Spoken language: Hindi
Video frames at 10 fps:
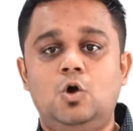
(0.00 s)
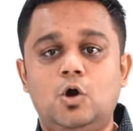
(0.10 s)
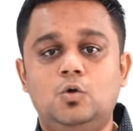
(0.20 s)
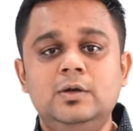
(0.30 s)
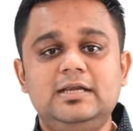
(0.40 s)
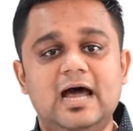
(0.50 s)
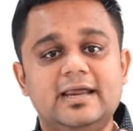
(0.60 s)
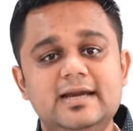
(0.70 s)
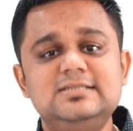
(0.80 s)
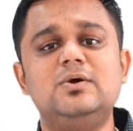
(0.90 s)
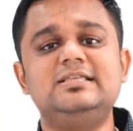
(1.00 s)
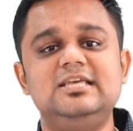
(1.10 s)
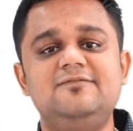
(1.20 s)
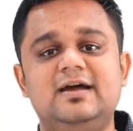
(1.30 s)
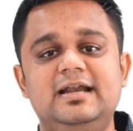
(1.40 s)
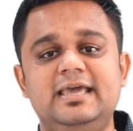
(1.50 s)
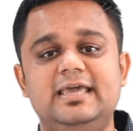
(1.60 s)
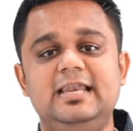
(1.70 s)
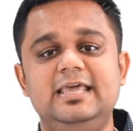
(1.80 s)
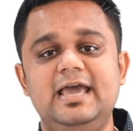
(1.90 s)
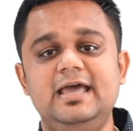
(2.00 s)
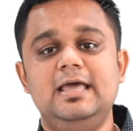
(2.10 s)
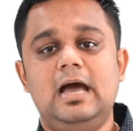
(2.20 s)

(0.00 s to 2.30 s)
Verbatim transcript: और उन टारगेट्स को अचीव करने के लिए